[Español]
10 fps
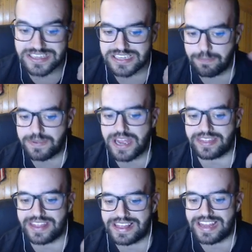se
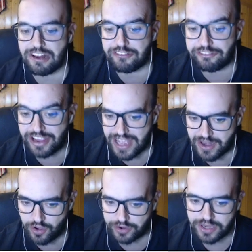pierde el del
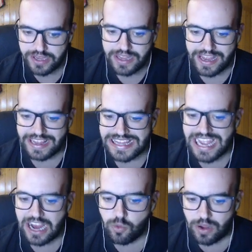Feyenoord, el
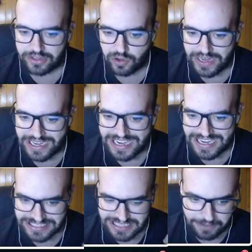día 4 en
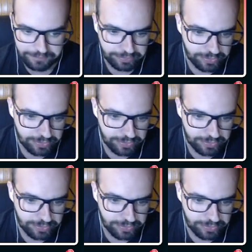casa,